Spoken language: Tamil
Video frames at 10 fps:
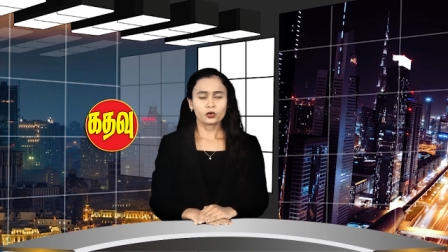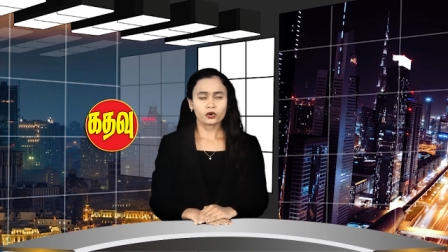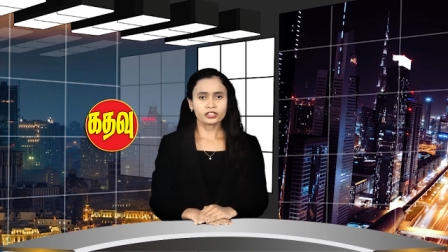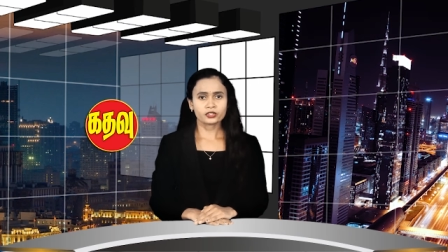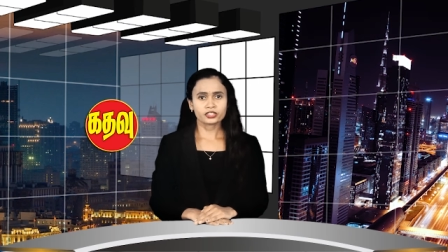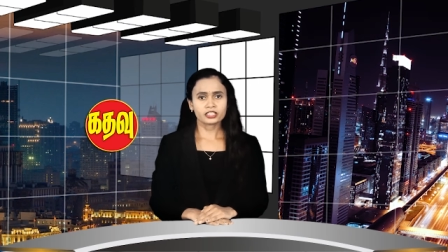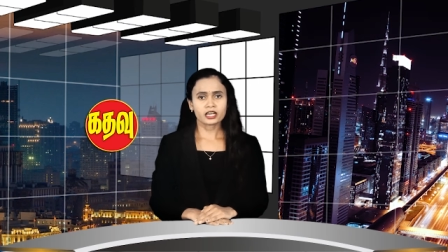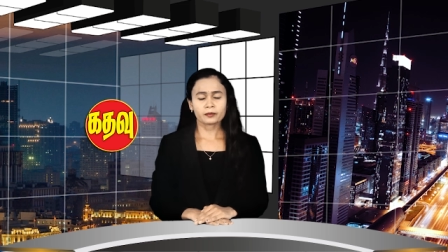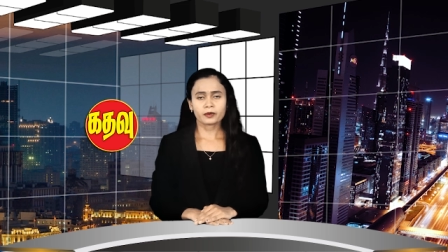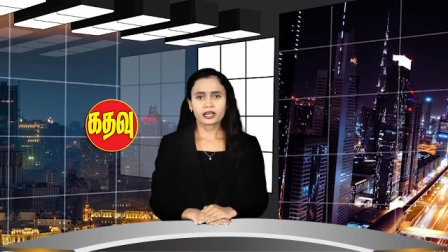நோய்
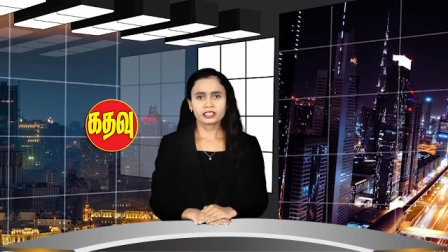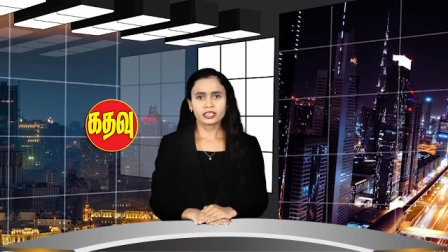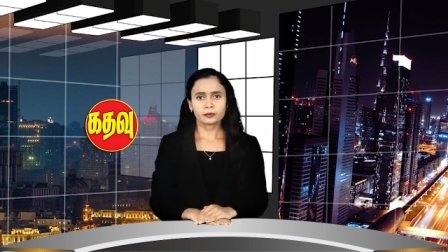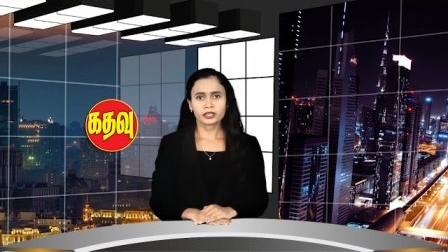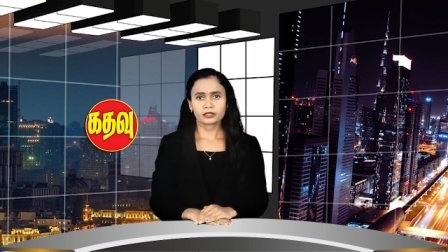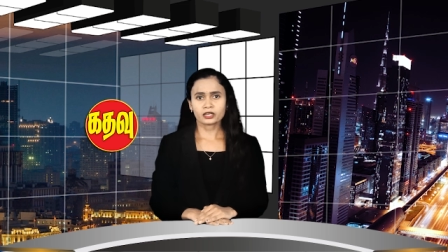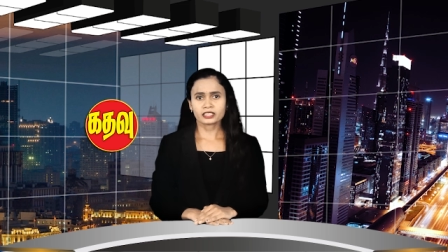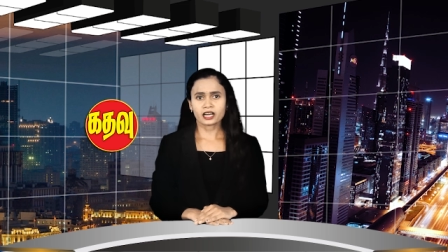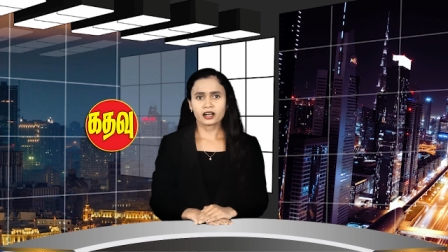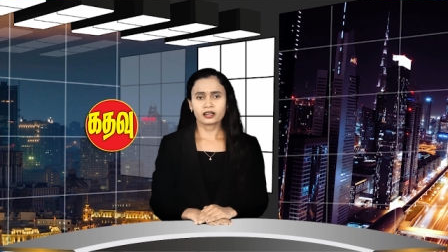தொற்றினால்
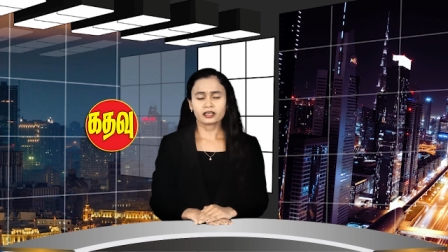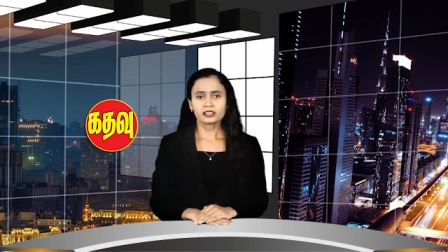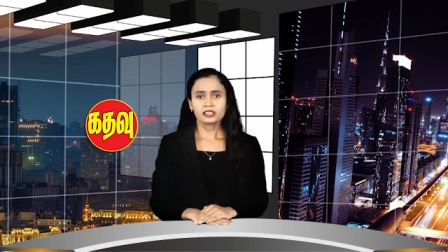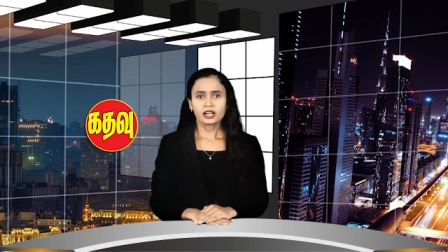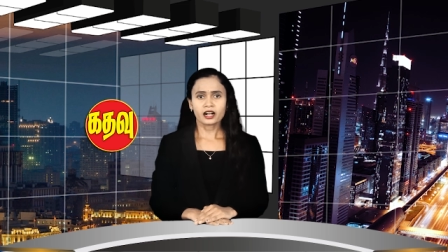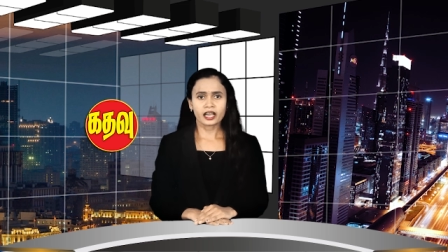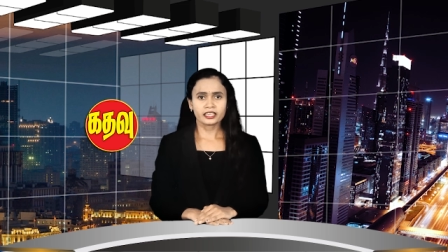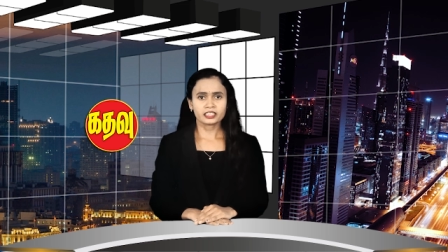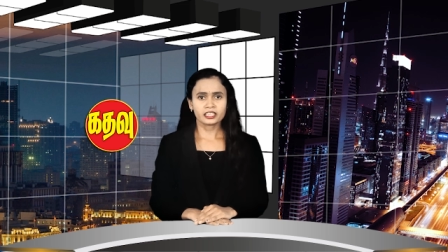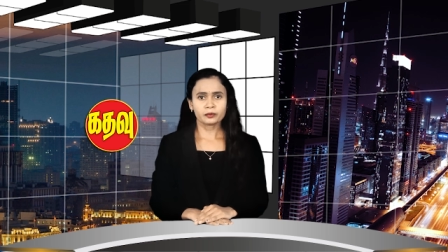பாதிக்கப்பட்டுள்ளதாக
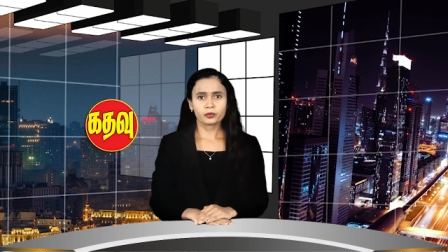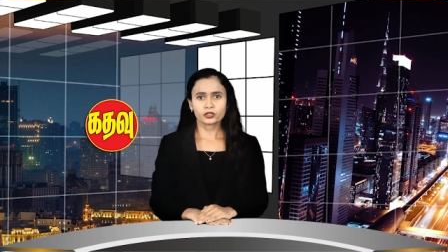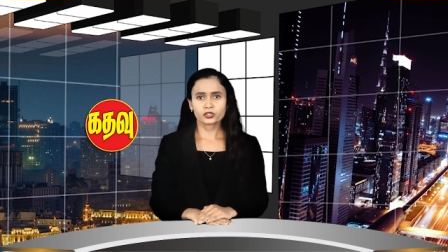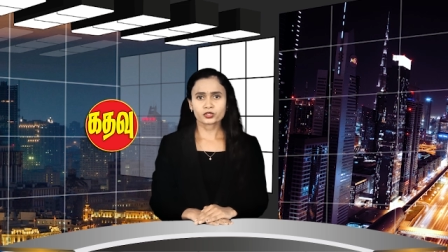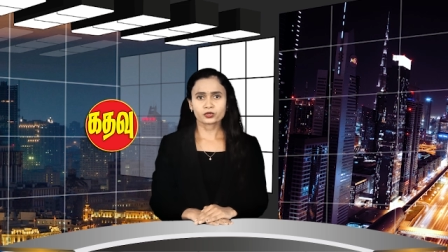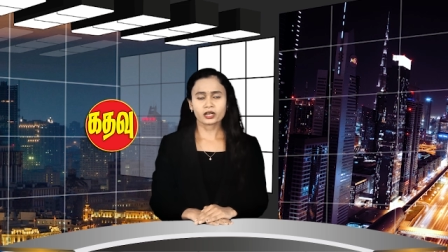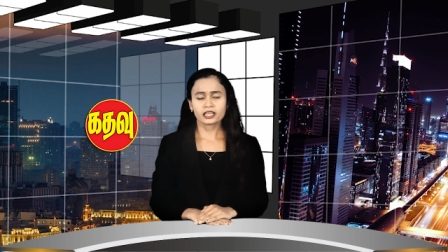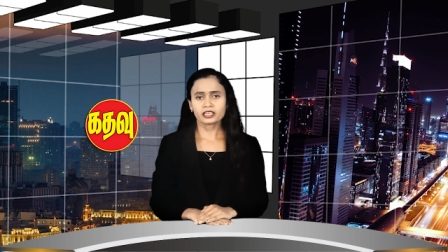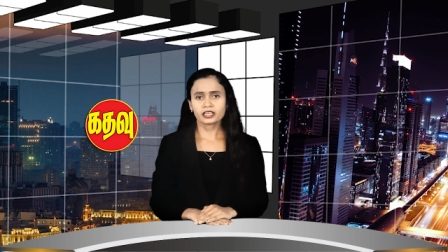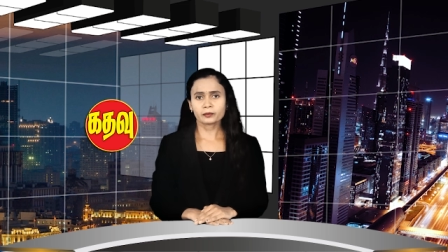கைதடி பொது
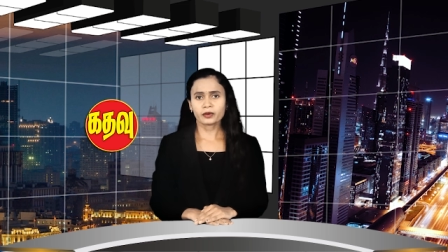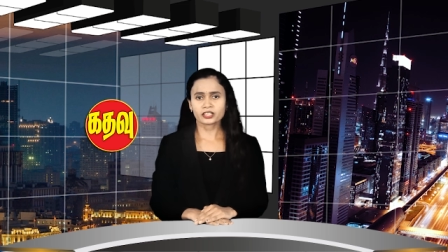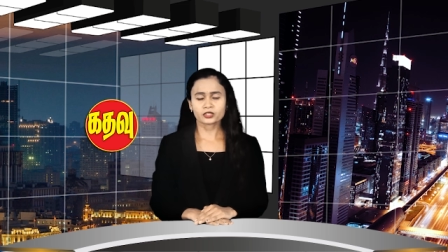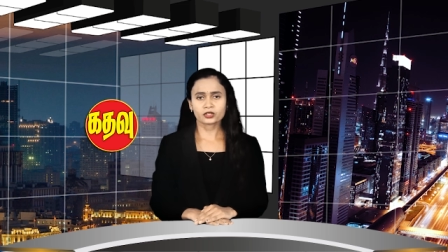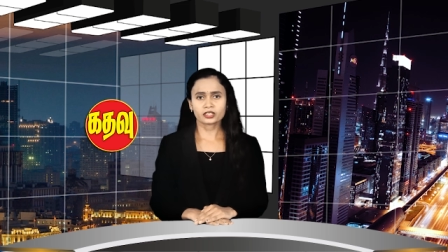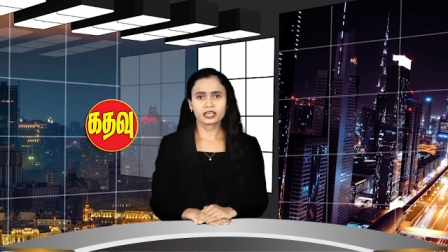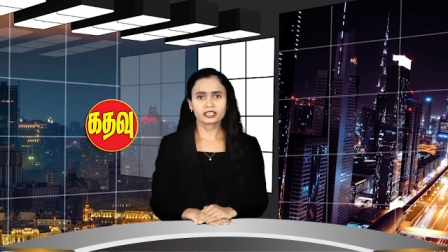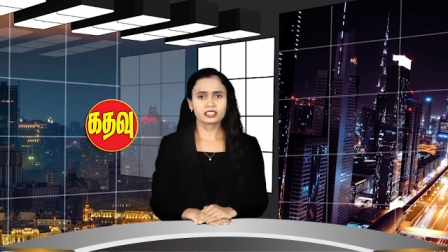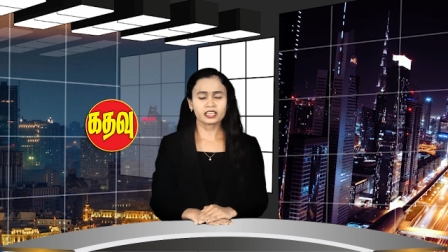சுகாதார பரிசோதகர்